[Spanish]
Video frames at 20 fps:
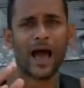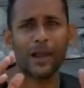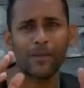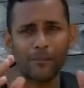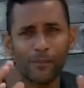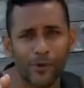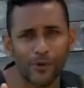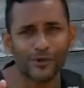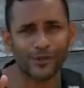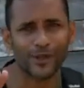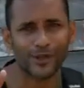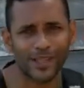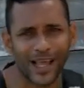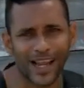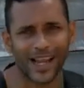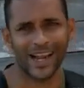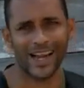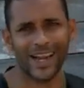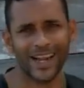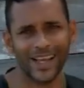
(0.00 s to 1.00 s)
al punto
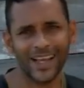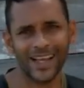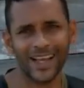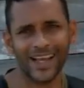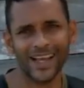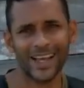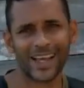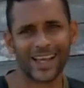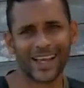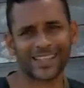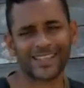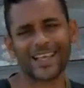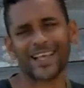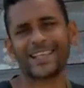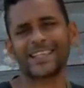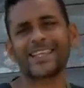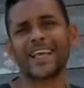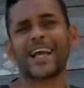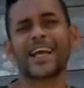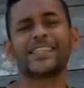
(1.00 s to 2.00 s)
tal que se
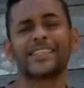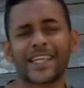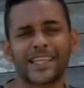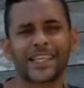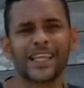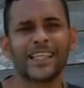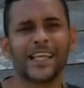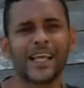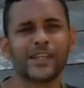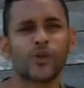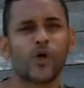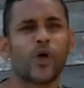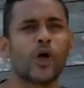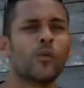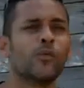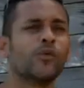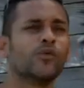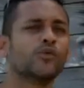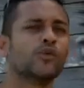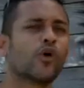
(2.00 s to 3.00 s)
decía que entretenía a todo
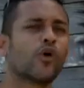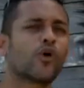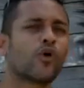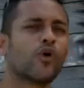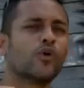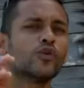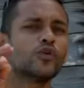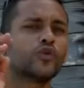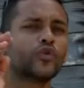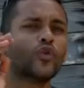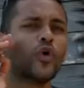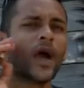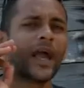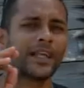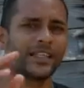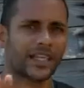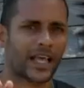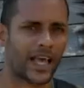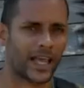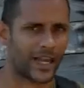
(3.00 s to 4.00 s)
el mundo con sus
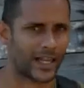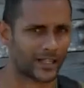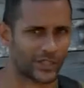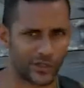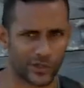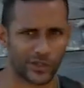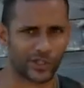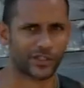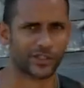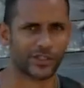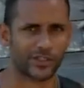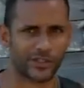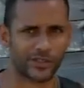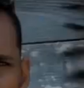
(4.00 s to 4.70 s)
exageraciones.